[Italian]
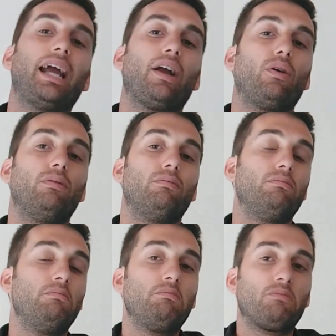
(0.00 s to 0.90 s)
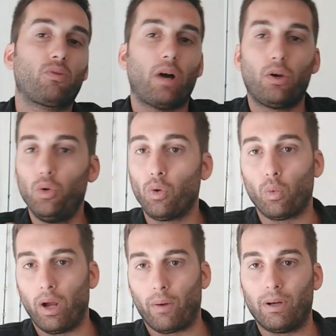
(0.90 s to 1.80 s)
che
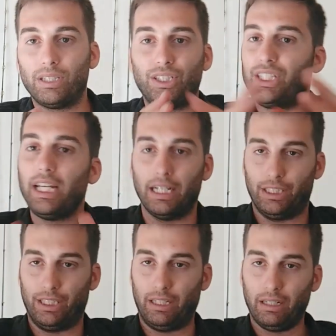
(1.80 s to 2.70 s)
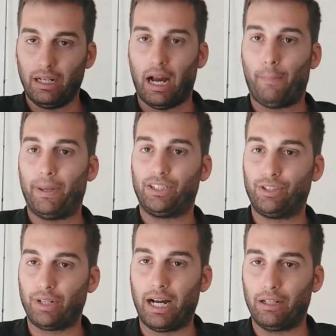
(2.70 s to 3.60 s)
qualunque, qualsiasi
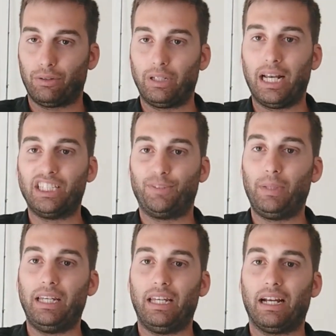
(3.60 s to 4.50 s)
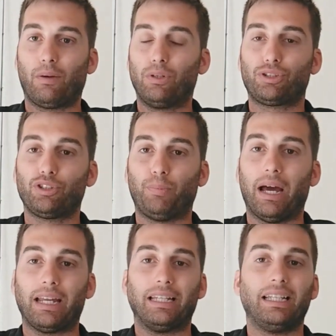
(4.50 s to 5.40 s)
appassionato di light spinning a questo
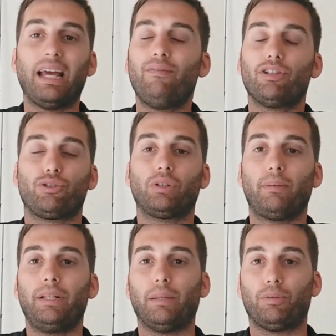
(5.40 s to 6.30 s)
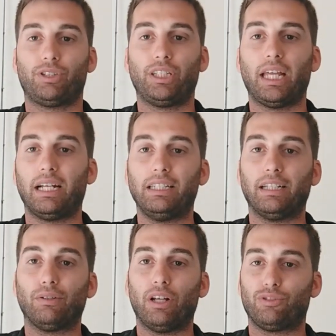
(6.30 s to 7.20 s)
Spirite deve assolutamente possedere
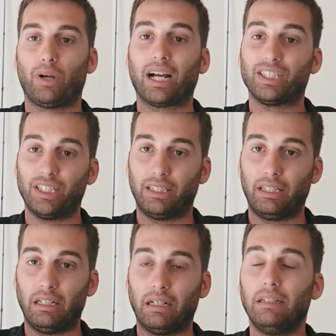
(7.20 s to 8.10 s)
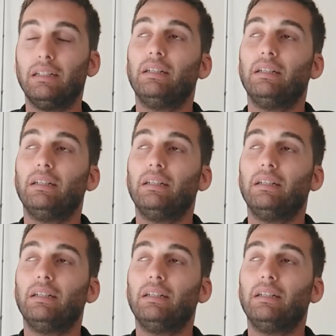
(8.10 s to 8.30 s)
all'interno della sua cassettina.